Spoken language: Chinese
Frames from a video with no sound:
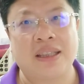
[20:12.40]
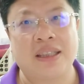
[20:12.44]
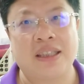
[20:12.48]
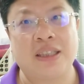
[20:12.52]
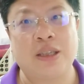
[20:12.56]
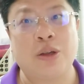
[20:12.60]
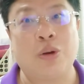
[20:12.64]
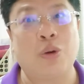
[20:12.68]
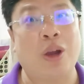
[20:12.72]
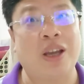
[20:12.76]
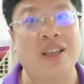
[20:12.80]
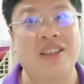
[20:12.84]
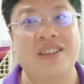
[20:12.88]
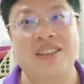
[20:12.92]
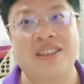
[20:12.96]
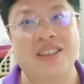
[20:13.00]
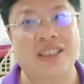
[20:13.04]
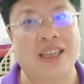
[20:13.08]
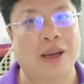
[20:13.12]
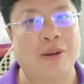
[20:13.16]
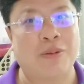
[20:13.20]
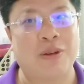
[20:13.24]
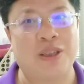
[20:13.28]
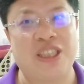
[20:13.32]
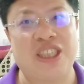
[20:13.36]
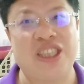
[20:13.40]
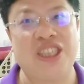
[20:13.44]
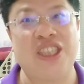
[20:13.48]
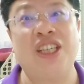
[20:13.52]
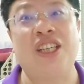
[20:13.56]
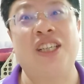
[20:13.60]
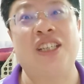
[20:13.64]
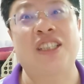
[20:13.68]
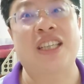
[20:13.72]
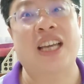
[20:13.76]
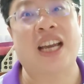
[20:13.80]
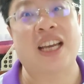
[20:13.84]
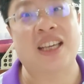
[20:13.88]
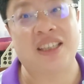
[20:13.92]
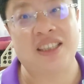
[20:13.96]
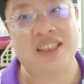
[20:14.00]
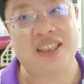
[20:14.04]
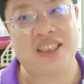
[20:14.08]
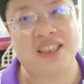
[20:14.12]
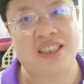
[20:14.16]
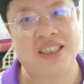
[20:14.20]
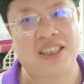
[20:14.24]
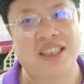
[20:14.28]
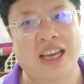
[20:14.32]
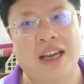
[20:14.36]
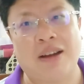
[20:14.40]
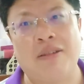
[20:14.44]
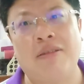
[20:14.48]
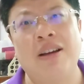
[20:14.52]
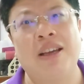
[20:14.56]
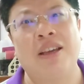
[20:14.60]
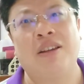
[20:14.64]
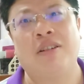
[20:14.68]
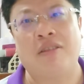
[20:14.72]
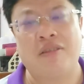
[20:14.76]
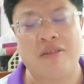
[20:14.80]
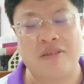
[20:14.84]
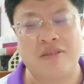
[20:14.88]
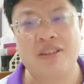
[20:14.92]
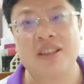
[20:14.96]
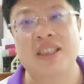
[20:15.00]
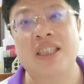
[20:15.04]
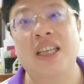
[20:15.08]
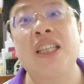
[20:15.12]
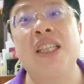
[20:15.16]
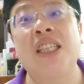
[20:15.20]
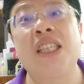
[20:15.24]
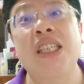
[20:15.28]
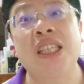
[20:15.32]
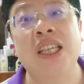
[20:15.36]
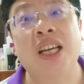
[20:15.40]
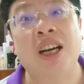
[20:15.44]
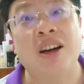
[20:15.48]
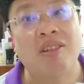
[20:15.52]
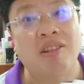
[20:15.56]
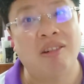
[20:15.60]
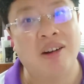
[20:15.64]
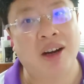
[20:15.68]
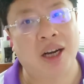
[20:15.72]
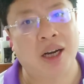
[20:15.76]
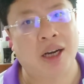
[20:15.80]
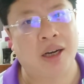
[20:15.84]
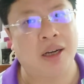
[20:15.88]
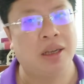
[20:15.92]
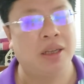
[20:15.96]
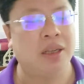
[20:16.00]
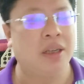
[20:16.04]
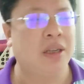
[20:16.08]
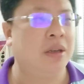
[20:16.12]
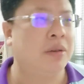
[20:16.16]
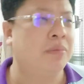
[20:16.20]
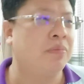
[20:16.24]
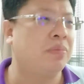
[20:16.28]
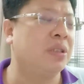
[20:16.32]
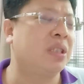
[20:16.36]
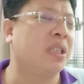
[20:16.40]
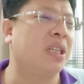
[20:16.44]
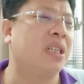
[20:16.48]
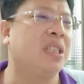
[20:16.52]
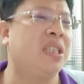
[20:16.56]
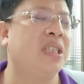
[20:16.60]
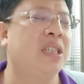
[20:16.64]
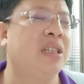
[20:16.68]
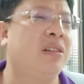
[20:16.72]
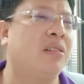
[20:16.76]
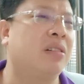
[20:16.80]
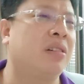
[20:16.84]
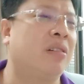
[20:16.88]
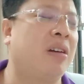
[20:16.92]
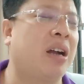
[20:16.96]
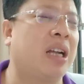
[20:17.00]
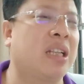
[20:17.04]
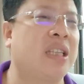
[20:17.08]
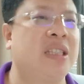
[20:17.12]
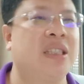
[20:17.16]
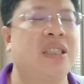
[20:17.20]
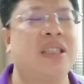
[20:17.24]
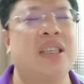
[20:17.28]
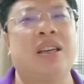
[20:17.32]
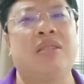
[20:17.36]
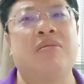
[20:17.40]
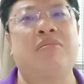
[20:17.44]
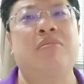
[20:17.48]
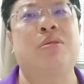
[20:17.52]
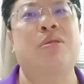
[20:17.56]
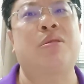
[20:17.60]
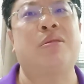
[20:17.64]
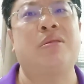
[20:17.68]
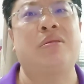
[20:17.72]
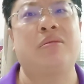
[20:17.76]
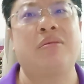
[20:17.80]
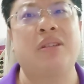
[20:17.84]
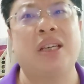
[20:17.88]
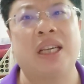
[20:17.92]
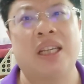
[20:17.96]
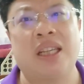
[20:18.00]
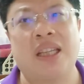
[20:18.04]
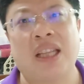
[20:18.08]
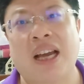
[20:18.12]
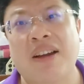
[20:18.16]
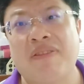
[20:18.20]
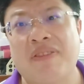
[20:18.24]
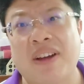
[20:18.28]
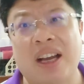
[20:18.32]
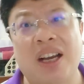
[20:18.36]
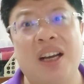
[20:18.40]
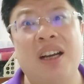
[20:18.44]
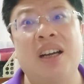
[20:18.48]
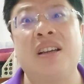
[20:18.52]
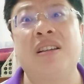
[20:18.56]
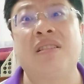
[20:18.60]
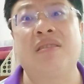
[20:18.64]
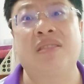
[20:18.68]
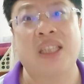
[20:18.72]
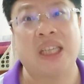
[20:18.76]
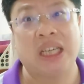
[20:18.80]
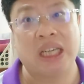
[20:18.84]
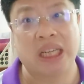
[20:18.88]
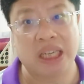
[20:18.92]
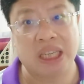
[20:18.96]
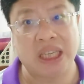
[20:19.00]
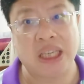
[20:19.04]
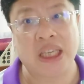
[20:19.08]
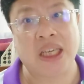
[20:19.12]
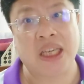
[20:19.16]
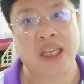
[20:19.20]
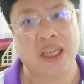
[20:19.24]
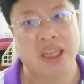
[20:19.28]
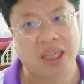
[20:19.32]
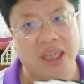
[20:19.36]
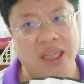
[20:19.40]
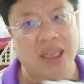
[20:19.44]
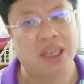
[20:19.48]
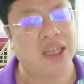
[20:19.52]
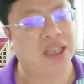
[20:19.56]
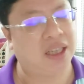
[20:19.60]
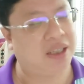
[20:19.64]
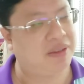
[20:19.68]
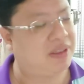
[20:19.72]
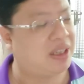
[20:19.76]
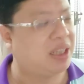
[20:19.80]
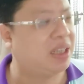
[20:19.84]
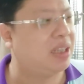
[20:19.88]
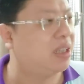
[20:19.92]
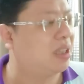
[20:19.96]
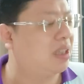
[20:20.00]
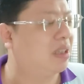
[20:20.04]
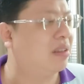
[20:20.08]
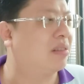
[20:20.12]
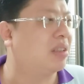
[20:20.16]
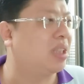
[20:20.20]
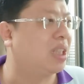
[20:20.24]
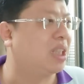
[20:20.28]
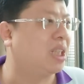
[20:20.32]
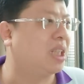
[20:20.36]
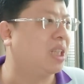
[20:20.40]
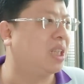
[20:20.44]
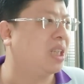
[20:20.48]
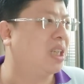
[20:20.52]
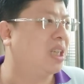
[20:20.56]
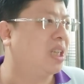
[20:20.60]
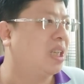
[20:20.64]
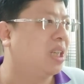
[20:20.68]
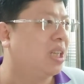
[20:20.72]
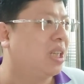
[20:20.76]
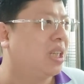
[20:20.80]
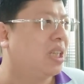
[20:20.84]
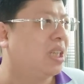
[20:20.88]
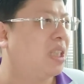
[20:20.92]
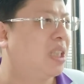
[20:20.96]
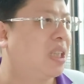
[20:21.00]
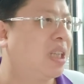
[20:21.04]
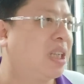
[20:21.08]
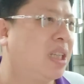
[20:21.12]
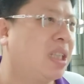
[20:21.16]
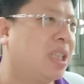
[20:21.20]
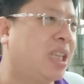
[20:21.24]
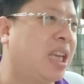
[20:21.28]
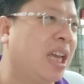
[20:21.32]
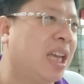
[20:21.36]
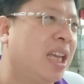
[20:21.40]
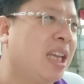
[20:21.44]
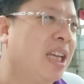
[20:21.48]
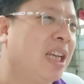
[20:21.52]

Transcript: 这些乱世才会集合在一起，才会有成气候啊。不成气候的话，其实也无所谓。他反而很有能力啊，反而很有能力。这个